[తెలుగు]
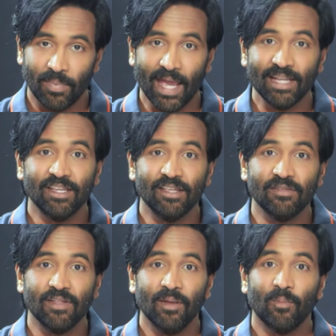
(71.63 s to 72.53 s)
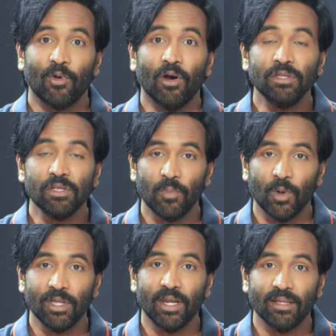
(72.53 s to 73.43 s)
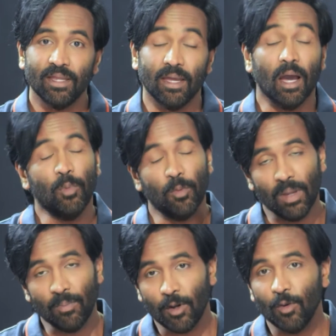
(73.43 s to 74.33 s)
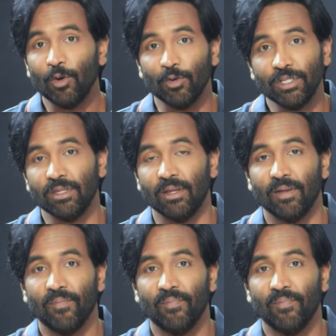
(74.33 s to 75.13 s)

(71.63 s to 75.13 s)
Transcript: ప్లాన్ చేసి ప్రాసెస్ మొదలెడితే అప్పుడు పేపర్లో కూడా వచ్చింది